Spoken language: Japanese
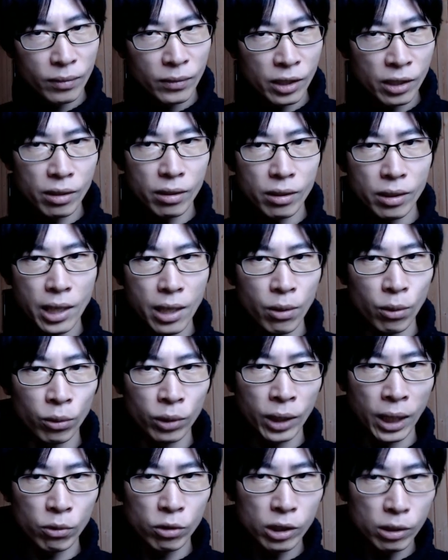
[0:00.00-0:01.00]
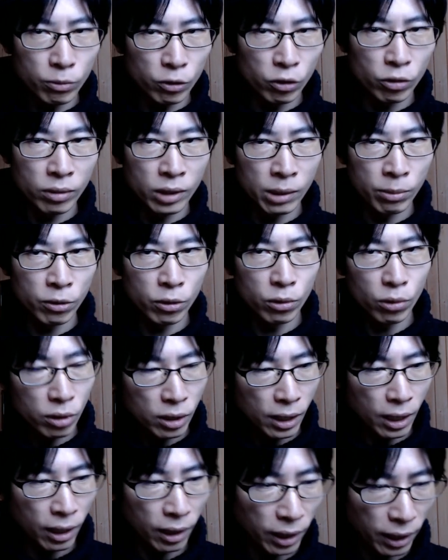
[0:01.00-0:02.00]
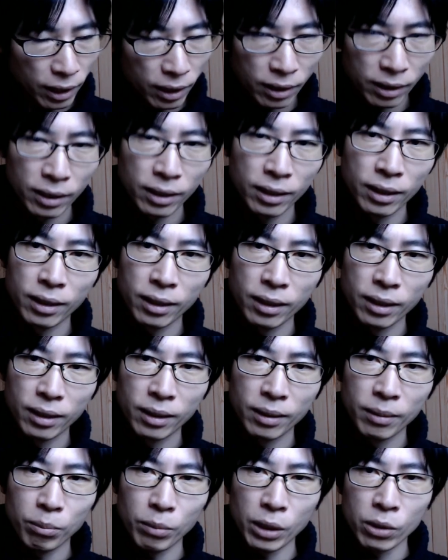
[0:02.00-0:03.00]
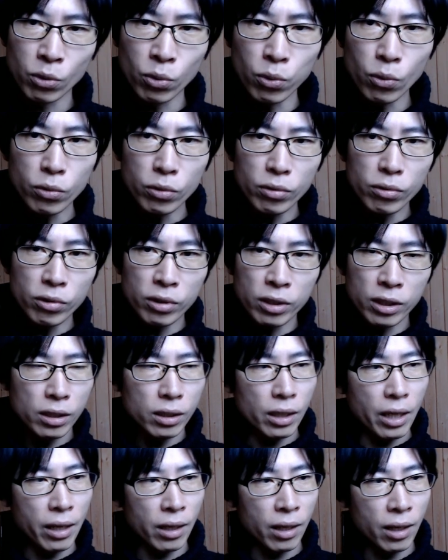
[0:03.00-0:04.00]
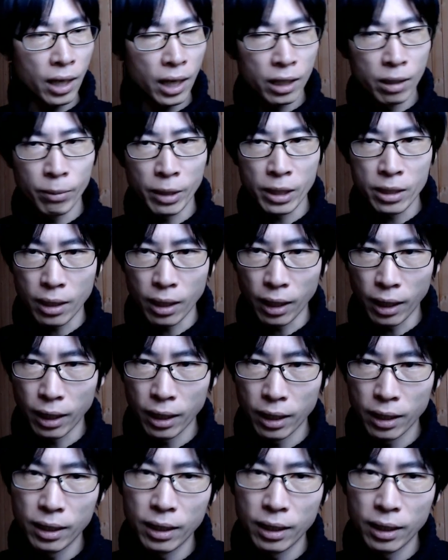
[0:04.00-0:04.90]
人生を楽しむ自分の力で、まあ、そういう信念がありますから